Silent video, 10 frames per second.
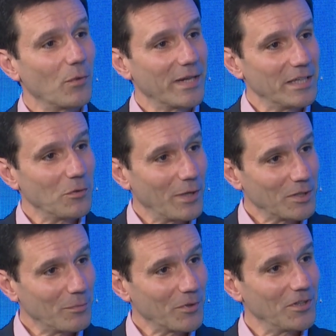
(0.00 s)
el
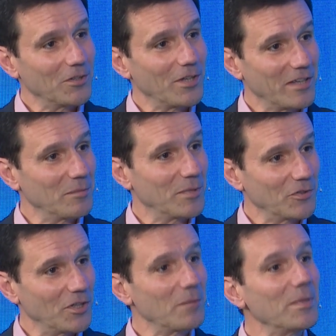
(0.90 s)
44% de las
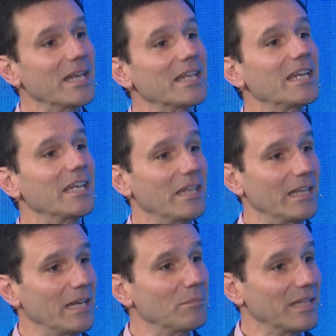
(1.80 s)
inversiones vienen
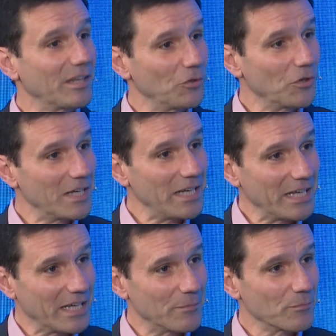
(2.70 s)
de la investigación
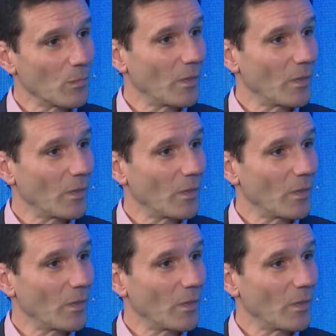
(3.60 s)
clínica.